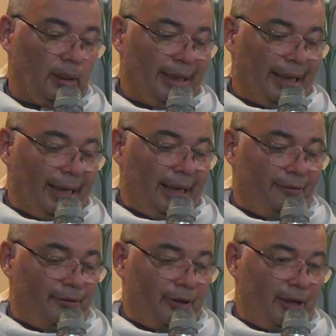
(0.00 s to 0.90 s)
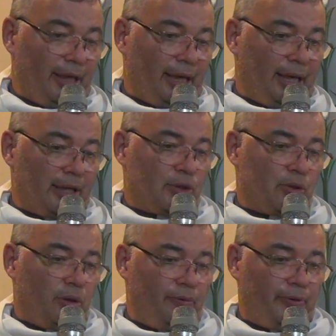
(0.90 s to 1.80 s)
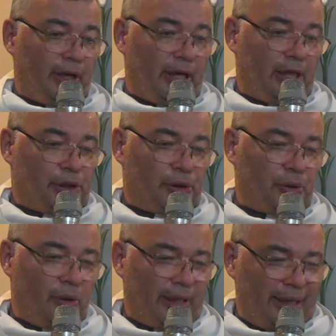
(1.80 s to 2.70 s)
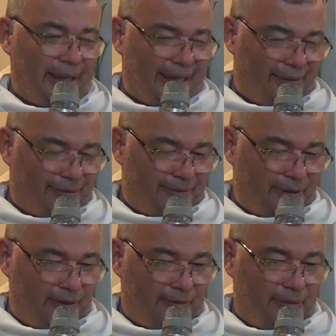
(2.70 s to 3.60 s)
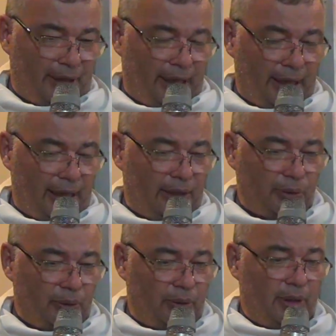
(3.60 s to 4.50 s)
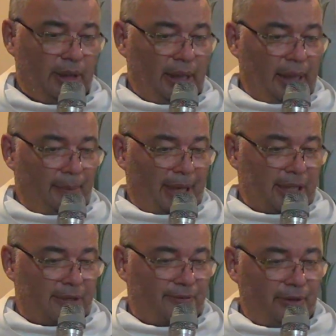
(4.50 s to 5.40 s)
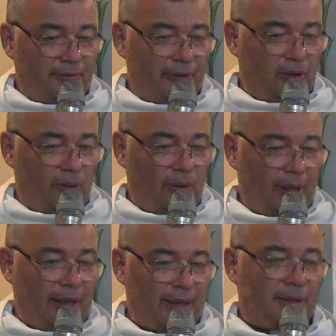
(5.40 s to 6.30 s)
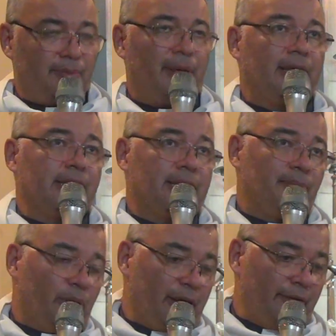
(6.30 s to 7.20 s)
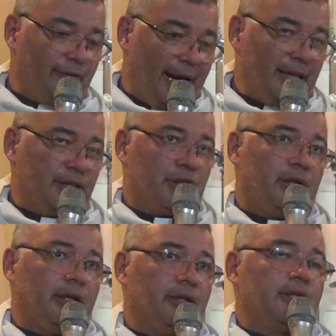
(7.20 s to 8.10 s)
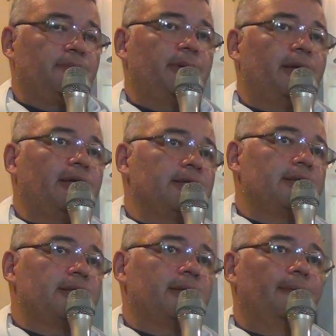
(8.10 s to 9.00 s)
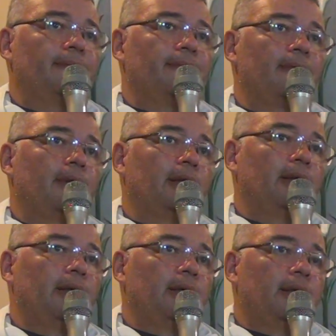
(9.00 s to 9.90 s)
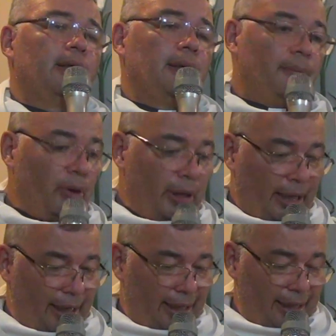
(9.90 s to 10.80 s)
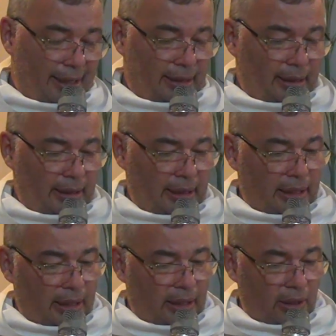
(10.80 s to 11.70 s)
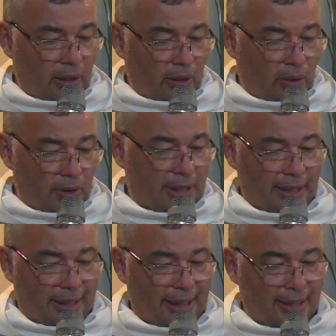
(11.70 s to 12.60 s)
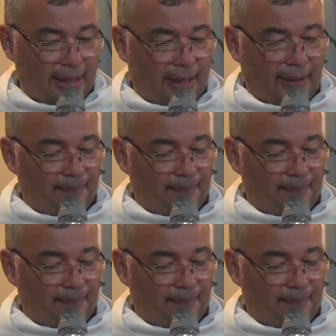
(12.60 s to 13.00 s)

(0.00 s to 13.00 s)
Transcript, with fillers: Ela vê, ela sofre, ela chora, ela vive aquela dor, mas vive com a esperança, porque vai gerando esperança. Porque, com certeza,